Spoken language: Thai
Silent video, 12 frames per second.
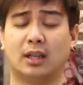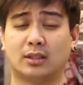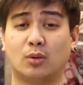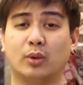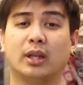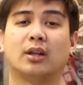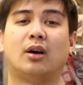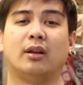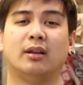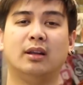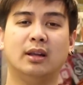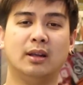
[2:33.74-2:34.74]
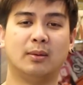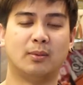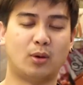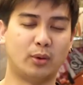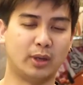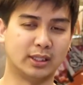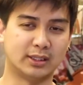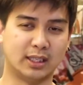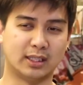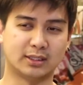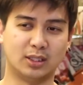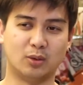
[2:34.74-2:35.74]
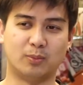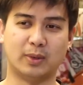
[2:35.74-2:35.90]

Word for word: เราจะคุยกันก่อนพอคุยกันเสร็จแล้วสรุป